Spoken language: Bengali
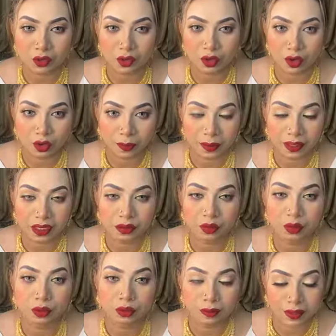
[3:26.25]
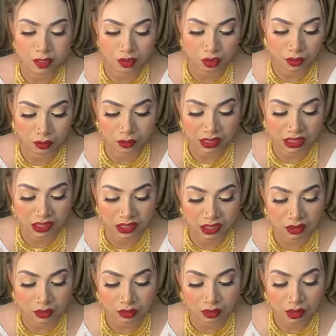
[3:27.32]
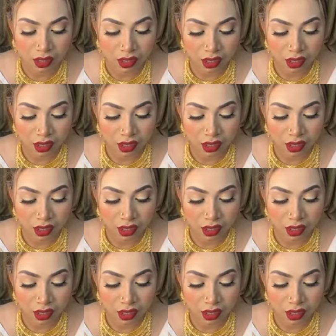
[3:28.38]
করতে হবে না ধন্যবাদ সকলকে যেহেতু